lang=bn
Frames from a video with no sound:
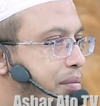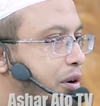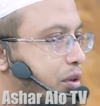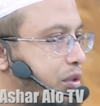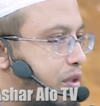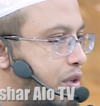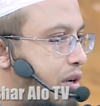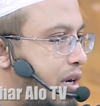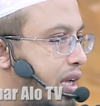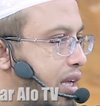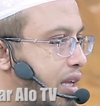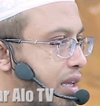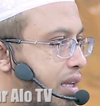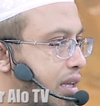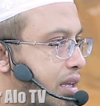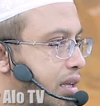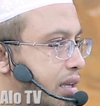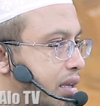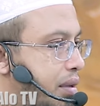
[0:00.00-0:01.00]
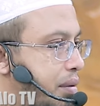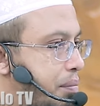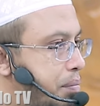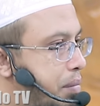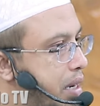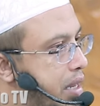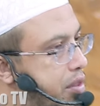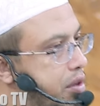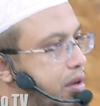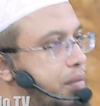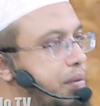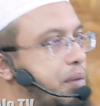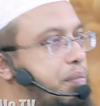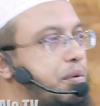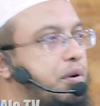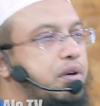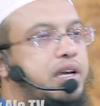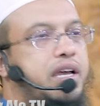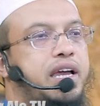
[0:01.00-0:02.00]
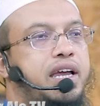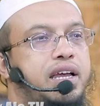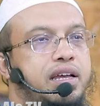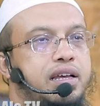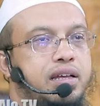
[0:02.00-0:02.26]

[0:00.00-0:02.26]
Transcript: ভক্তরা মিলাদুলনবীর পক্ষে